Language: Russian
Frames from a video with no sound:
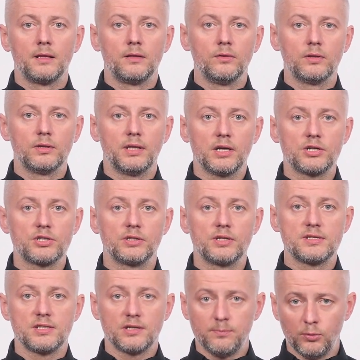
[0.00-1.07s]
даже до
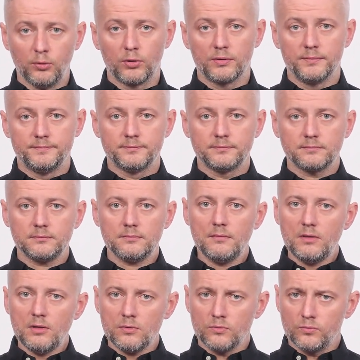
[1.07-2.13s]
сих пор,
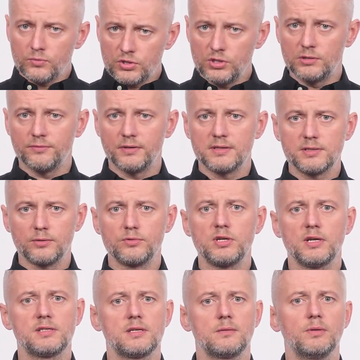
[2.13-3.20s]
Учитывая
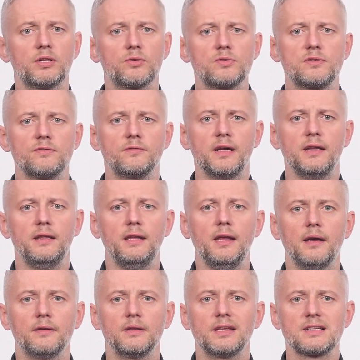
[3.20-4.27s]
соучастие Беларуси в
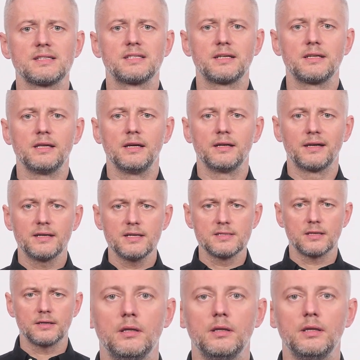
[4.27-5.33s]
войне на стороне
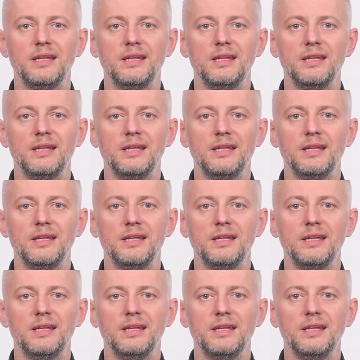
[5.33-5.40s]
агрессора,